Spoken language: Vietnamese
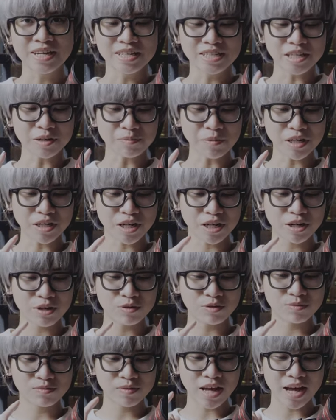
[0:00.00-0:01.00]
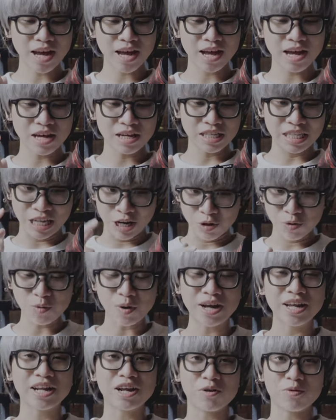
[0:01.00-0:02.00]
Chiếc máy này của chúng ta nhấn
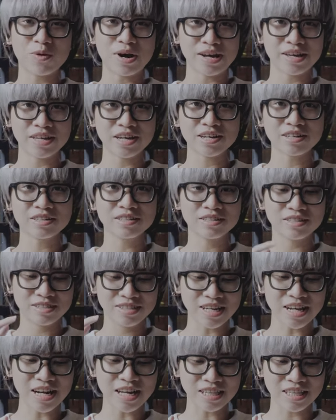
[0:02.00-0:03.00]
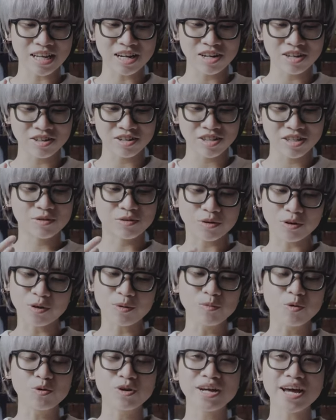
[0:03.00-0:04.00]
quay là quay nhá, rất là tiện lợi.
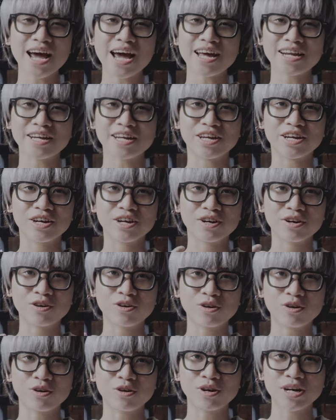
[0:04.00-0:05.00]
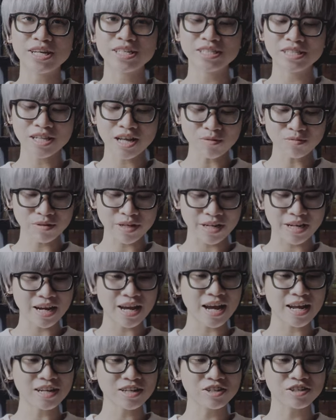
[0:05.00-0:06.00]
Có 4K này, có S-Lock này,
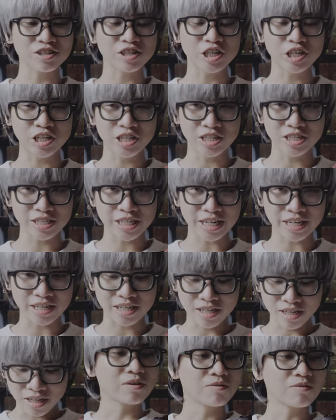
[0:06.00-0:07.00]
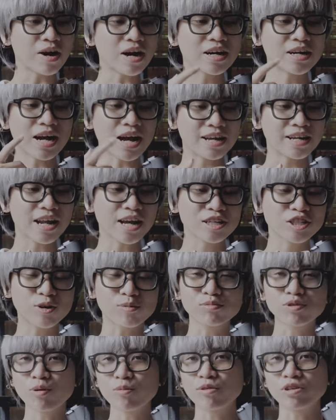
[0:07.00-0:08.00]
HLG này và khả năng
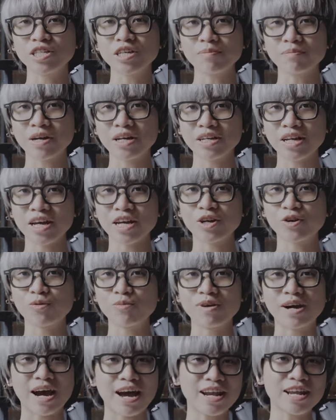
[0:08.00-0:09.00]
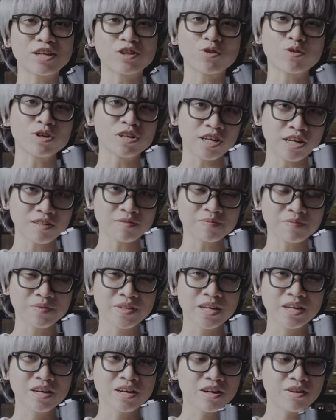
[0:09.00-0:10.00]
chống rung của chiếc máy này cũng khá là tốt nữa.
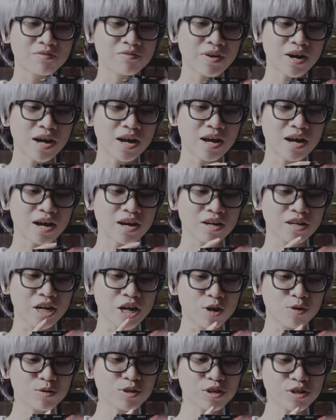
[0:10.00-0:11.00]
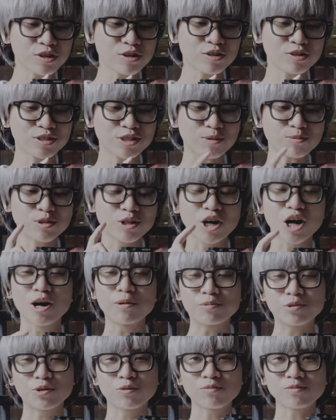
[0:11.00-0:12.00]
Và nếu như trong trường
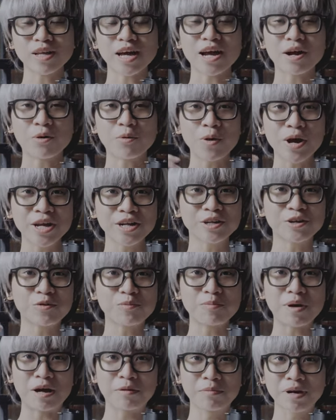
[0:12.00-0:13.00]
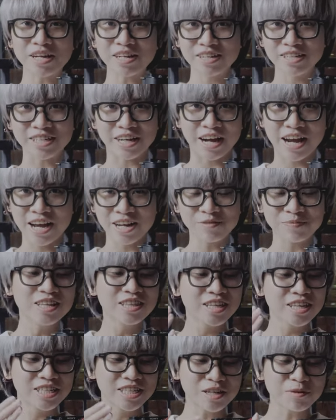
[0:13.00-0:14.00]
hợp chúng ta quên không mang mic đi chẳng hạn
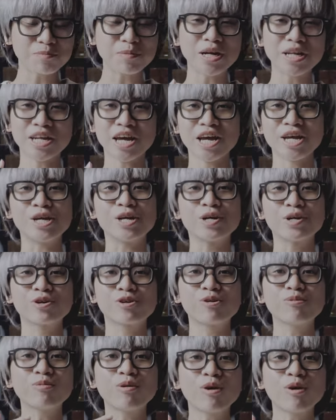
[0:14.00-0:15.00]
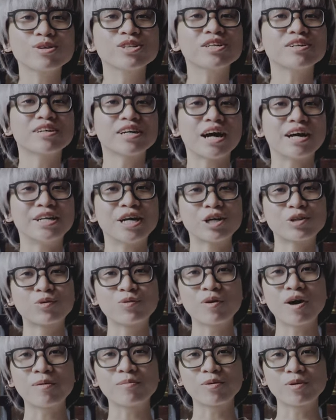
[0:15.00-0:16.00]
thì chiếc máy này cũng trợ khả năng
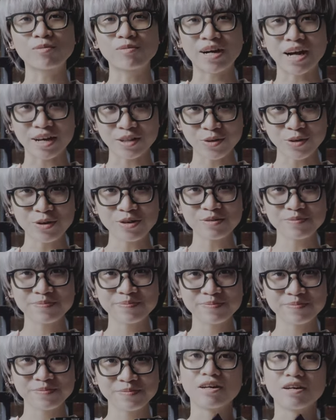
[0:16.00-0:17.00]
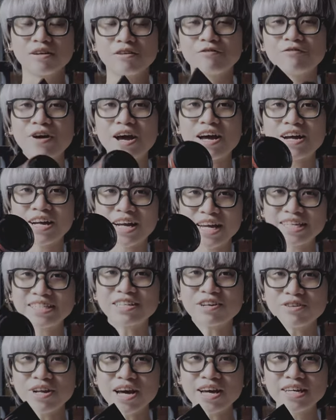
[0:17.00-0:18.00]
thu âm cũng khá tốt. Và ngay
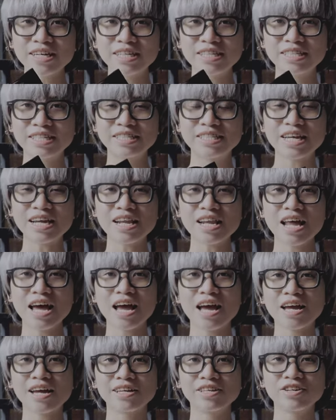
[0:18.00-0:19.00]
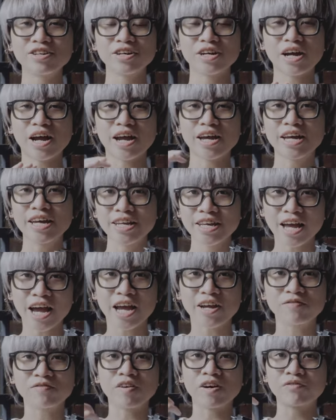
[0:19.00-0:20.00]
sau đây sẽ là những cái hình
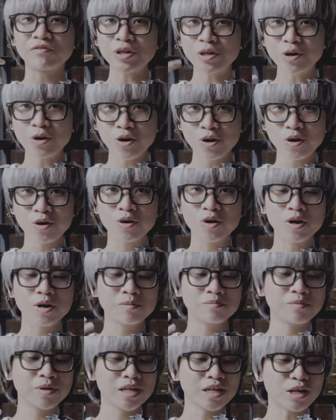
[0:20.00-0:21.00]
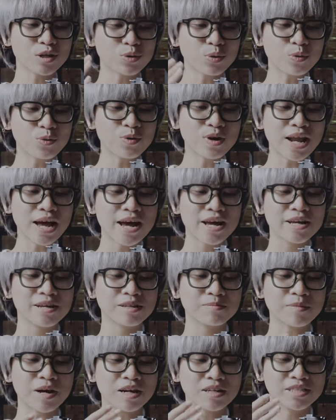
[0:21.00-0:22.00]
ảnh và video mình đã thu
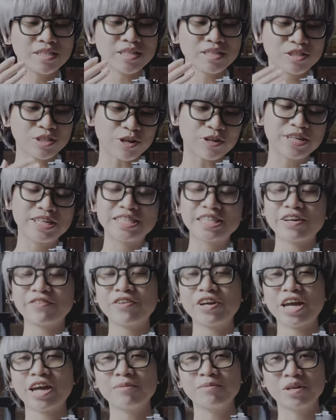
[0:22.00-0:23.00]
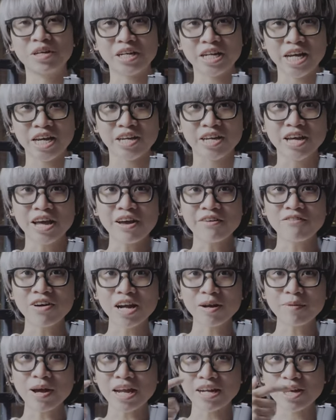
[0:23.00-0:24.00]
lại bằng chiếc Sony ZV-E10 này
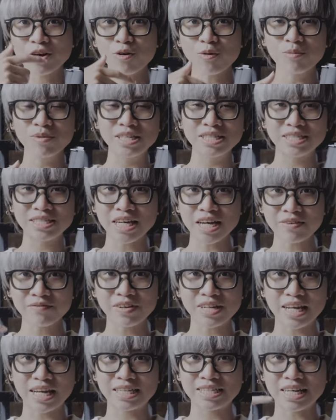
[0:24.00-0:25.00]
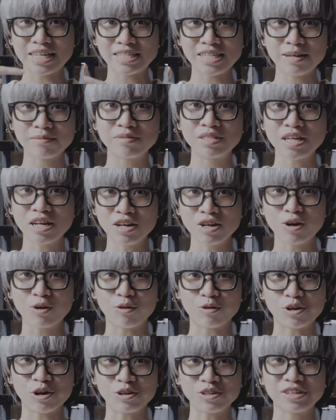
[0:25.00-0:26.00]
và các bạn hãy cùng mình xem và đánh giá xem chất lượng
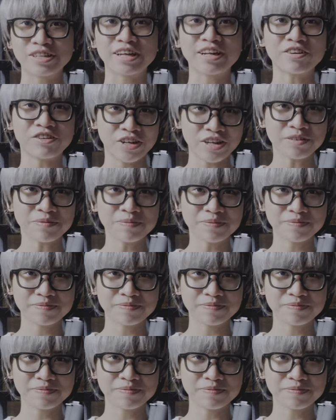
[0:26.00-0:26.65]
của nó như thế nào nhé.